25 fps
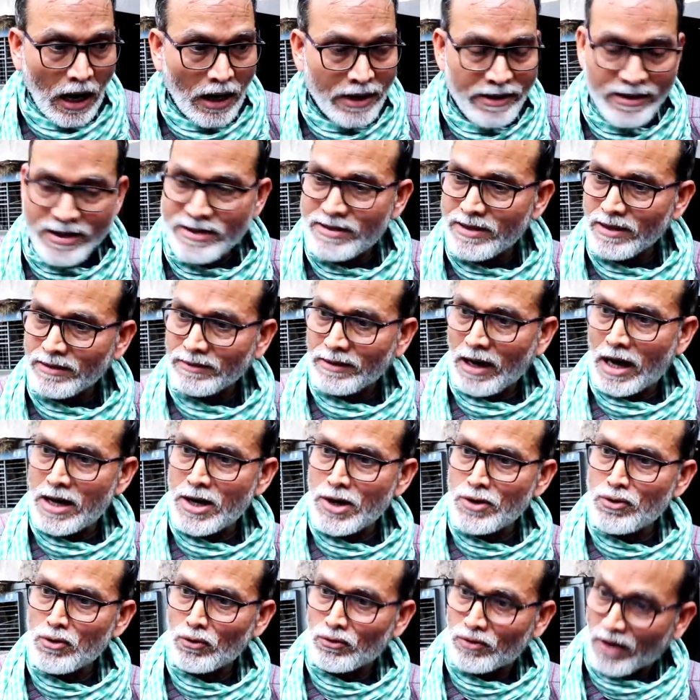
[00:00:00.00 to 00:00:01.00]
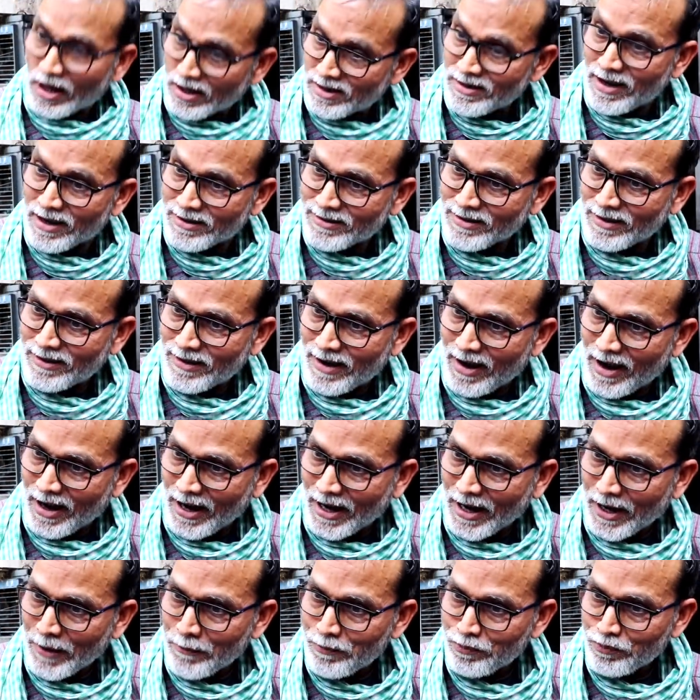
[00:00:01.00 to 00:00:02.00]
अनिश्चितकालीन जो धरना चल
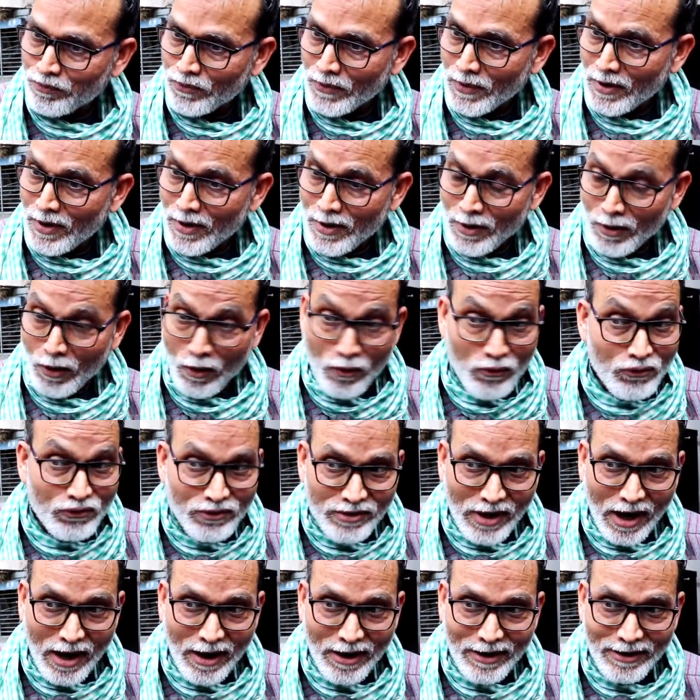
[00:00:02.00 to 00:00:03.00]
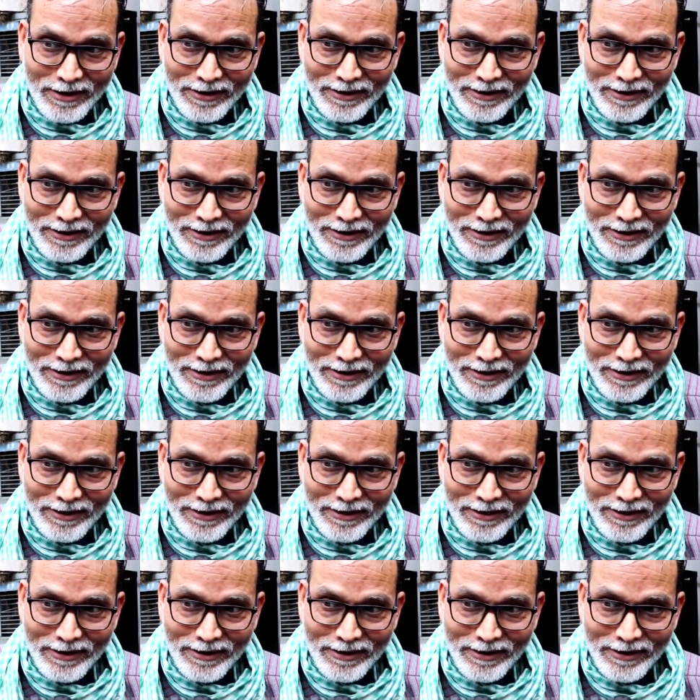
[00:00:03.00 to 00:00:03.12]
रहा है कौन सा